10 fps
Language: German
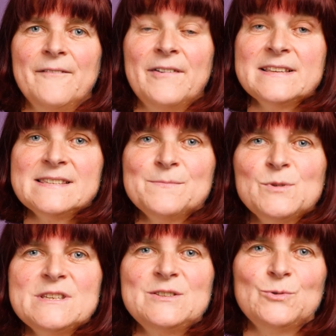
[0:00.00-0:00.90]
Was
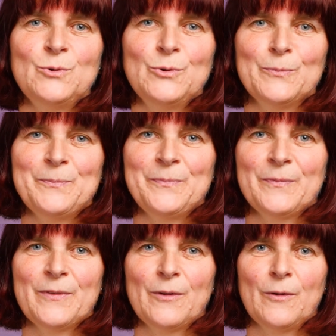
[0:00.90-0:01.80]
muss ich tun,
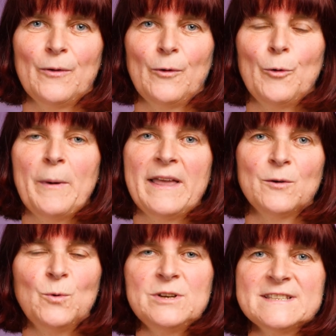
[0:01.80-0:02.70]
um
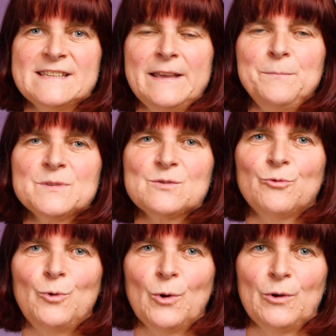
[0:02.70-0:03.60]
ein gutes Leben zu
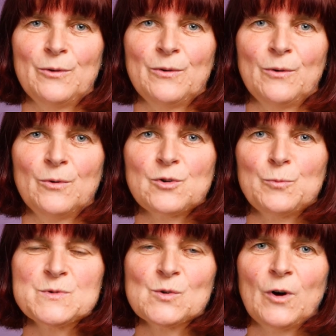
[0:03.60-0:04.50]
führen und
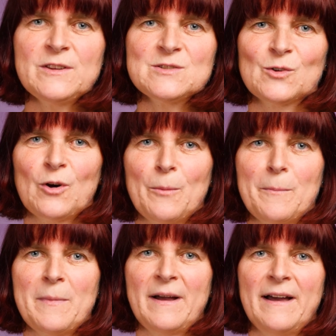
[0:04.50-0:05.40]
um zu Gott zu
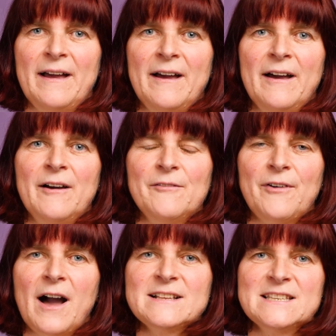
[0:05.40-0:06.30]
kommen?
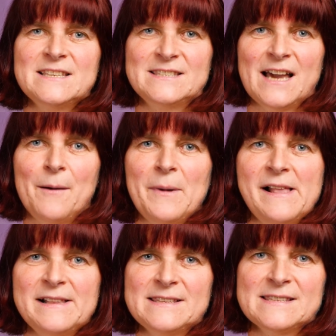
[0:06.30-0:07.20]
fragte
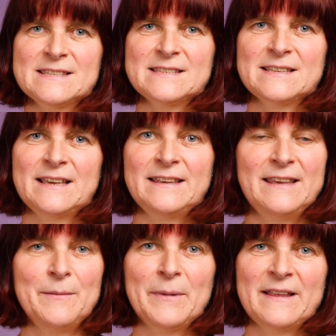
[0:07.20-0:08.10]
damals
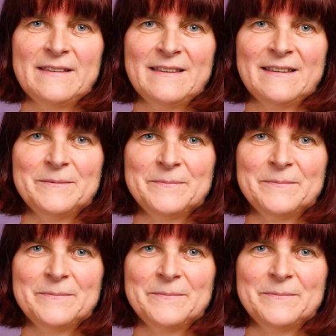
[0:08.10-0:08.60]
jemand.